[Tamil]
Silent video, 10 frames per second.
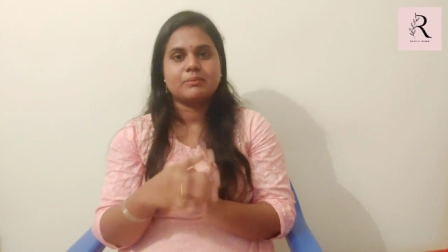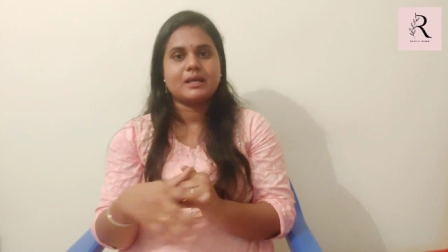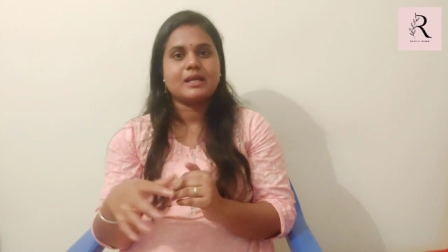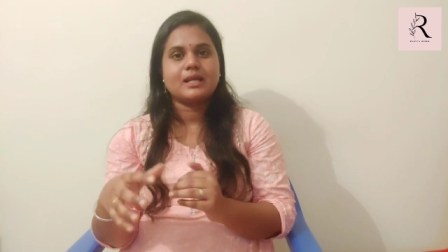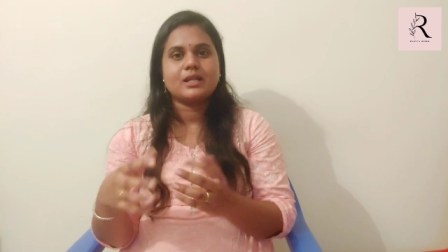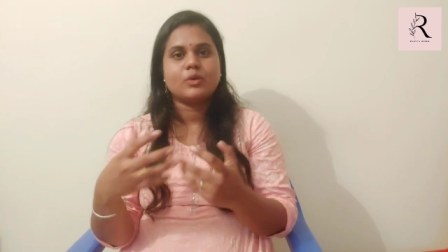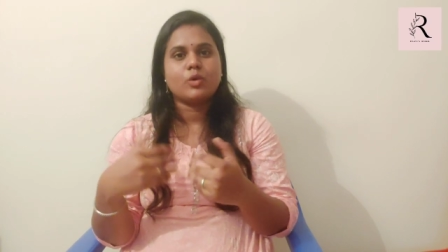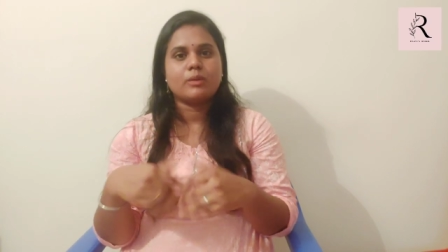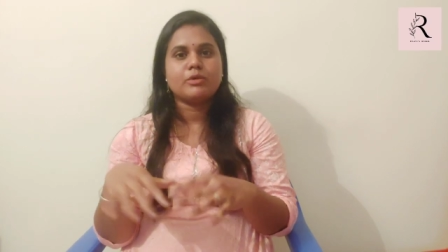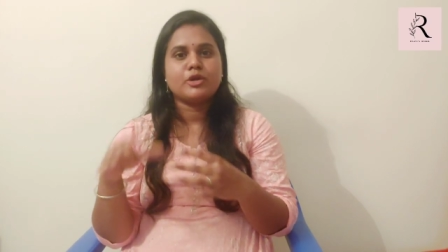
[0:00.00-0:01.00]
பண்ணிகிட்டே இருந்தால்
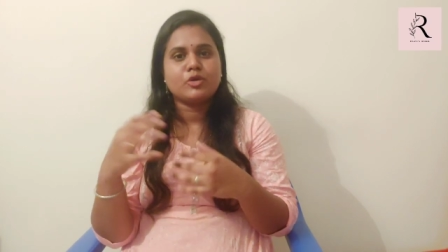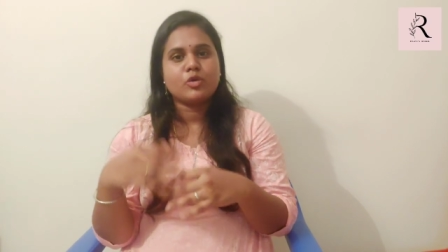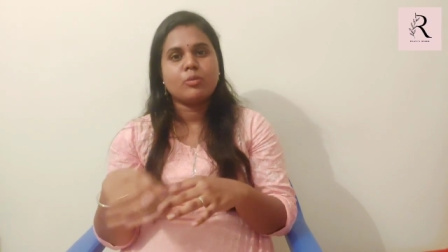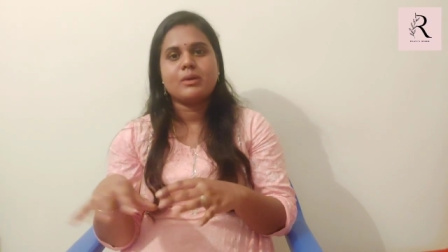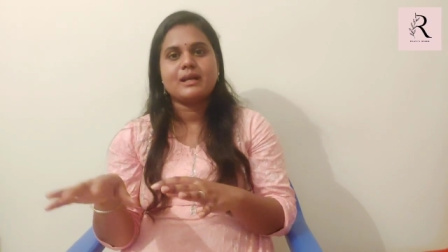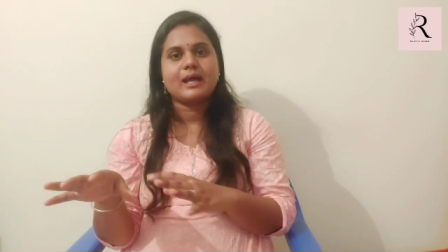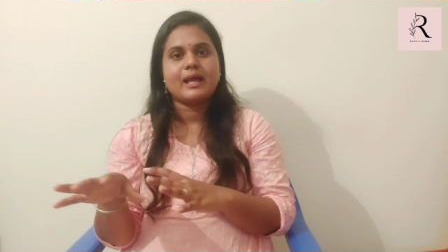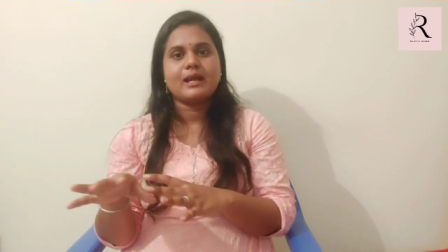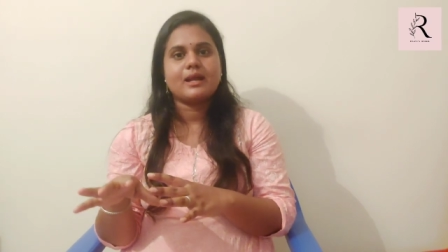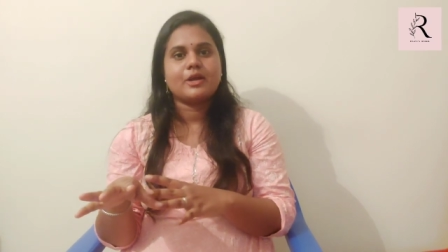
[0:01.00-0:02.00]
உடம்பு இன்னும் ரொம்ப
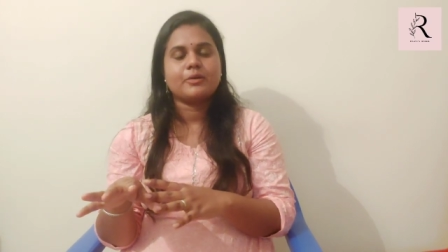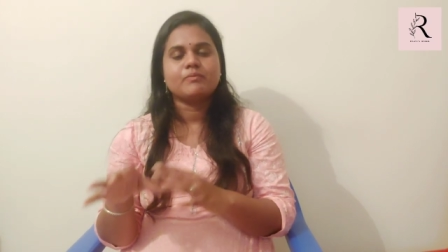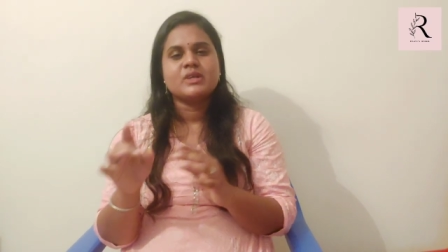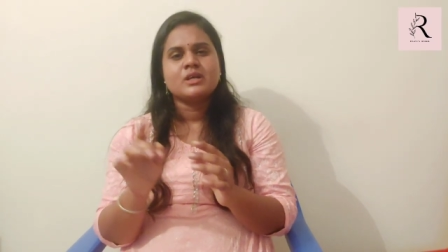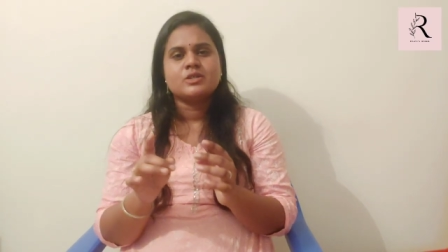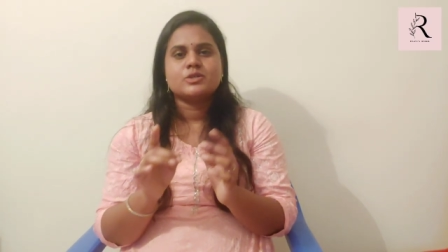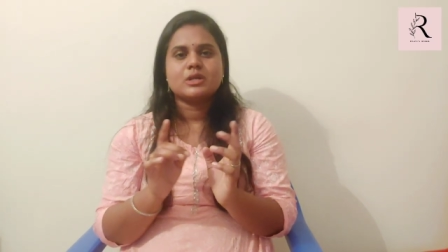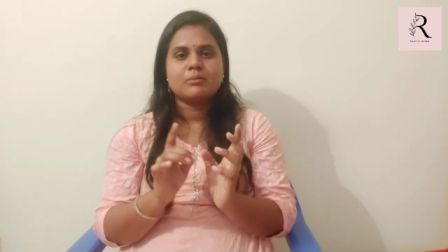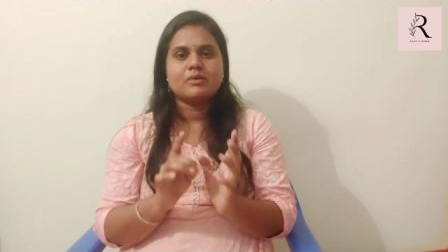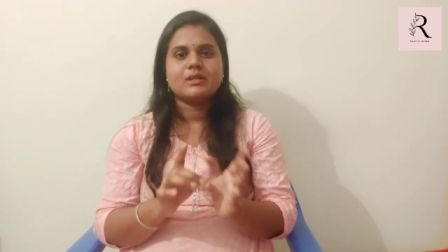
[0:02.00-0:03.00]
டயர்டாகிடும் ஸோ
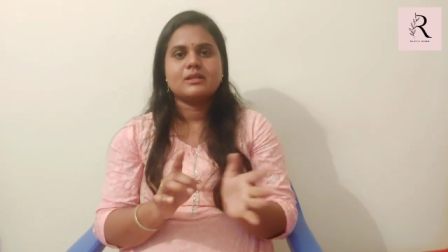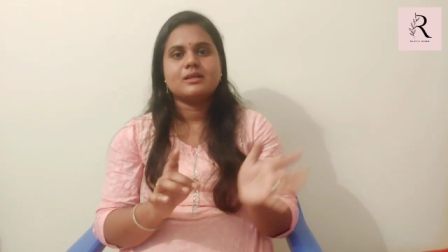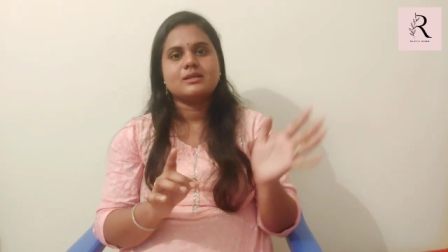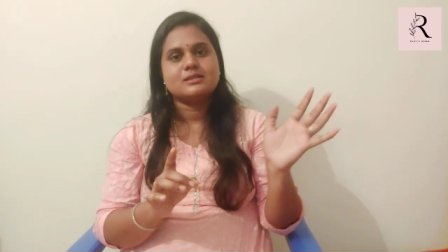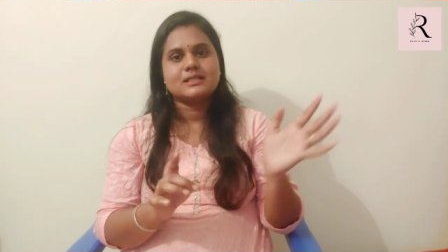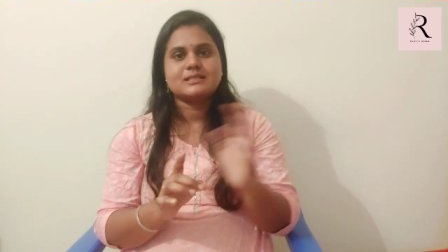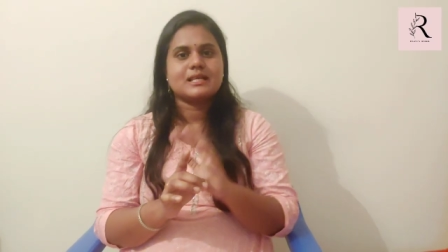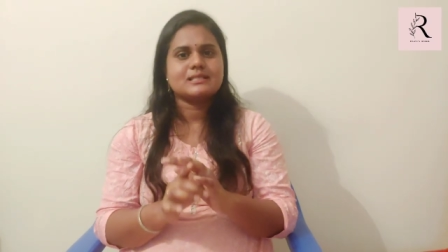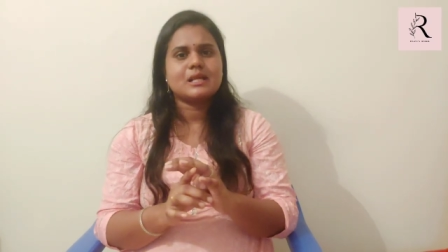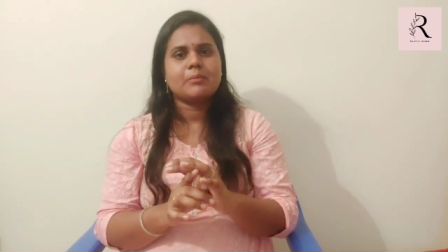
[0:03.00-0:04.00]
நம்ம வந்து சிக்ஸ்
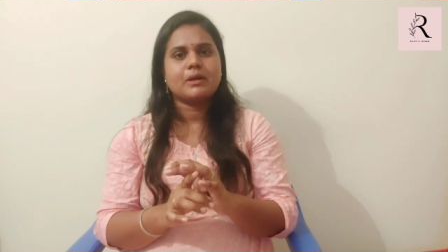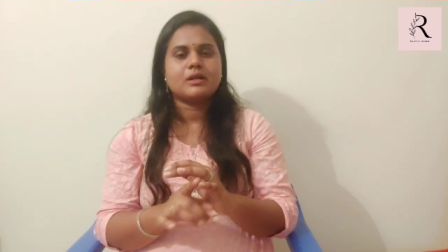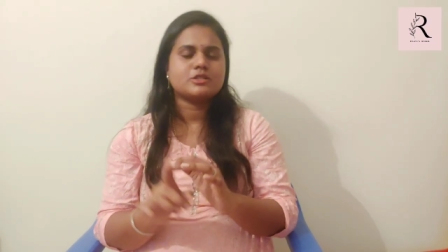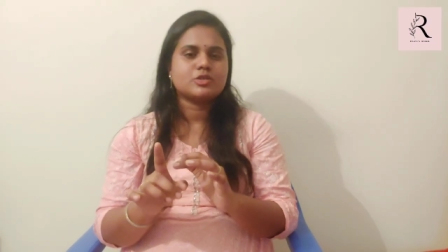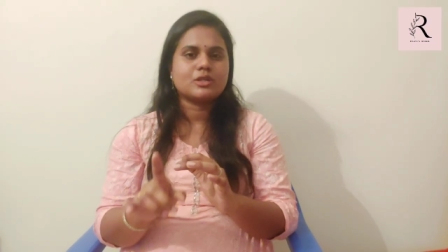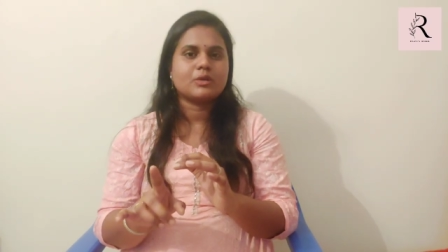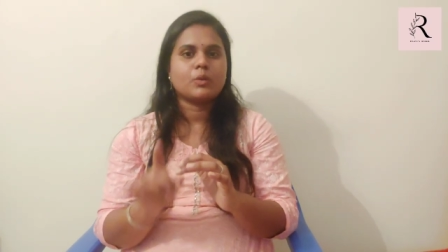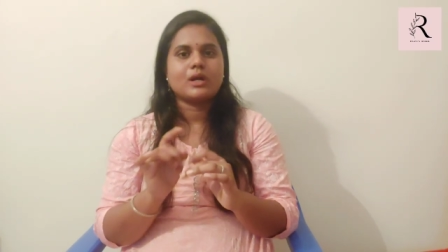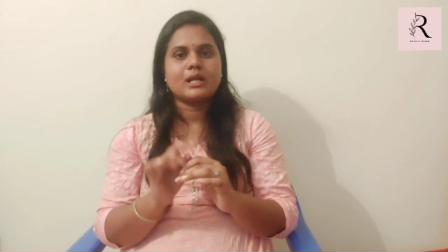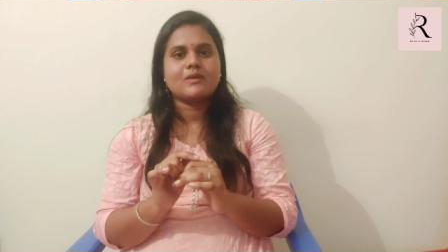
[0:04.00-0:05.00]
டேஸ் நான் பண்ணேன் ஸோ இந்த
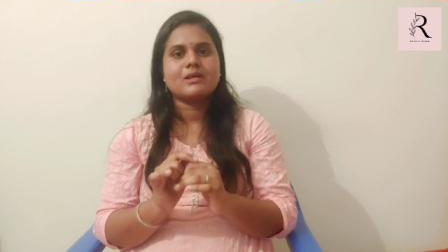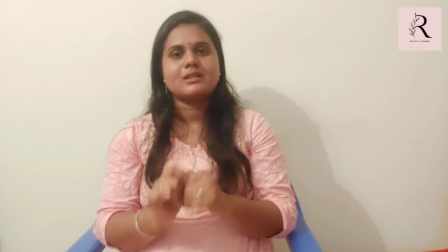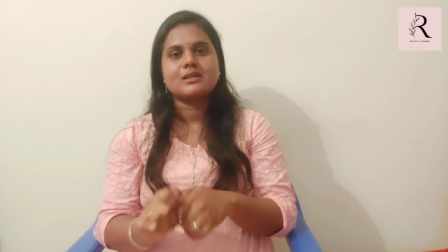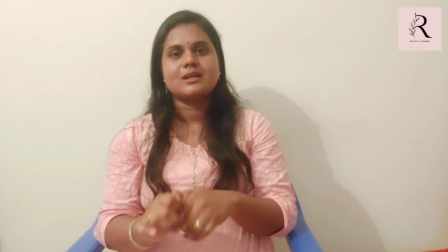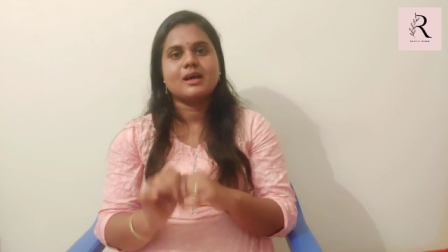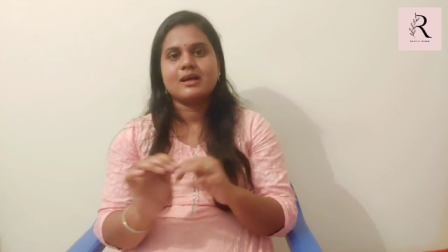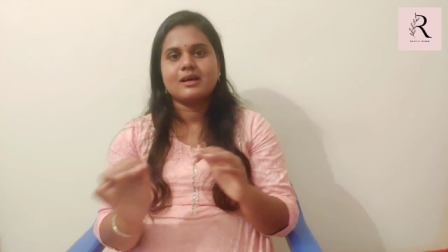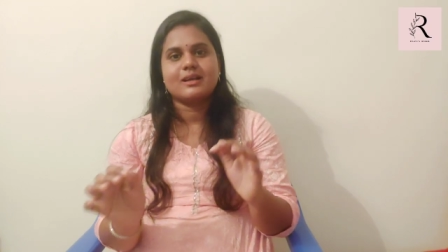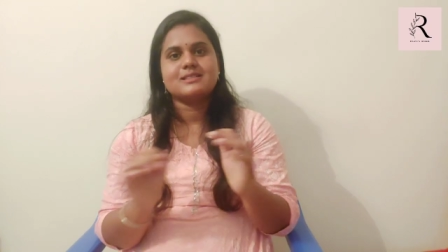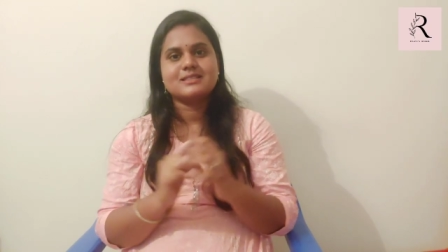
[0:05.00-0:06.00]
ஒன் டே வந்து நான்
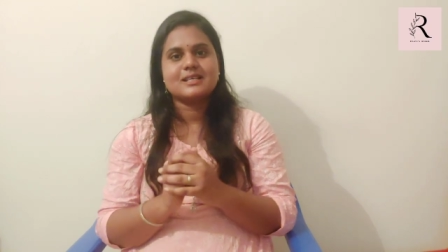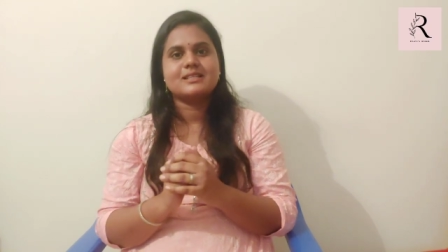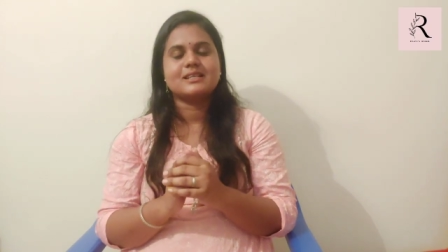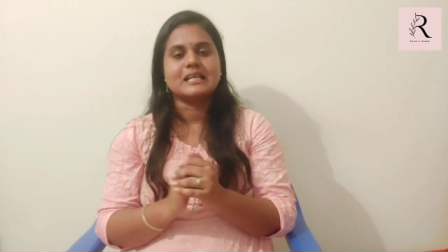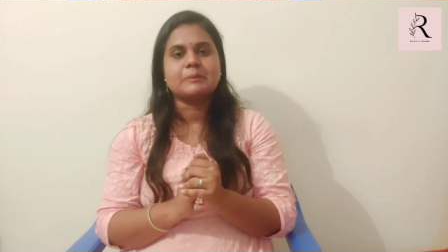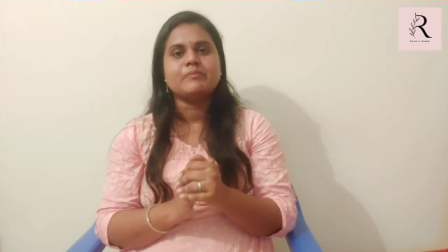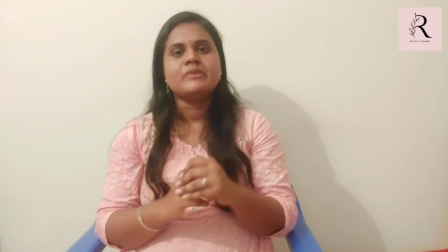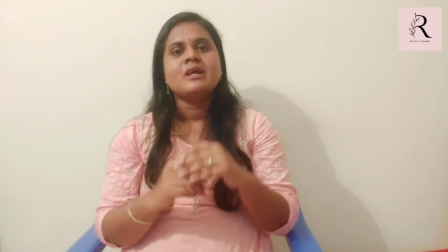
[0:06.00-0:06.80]
ரெஸ்ட் எடுத்துக்கிட்டேன்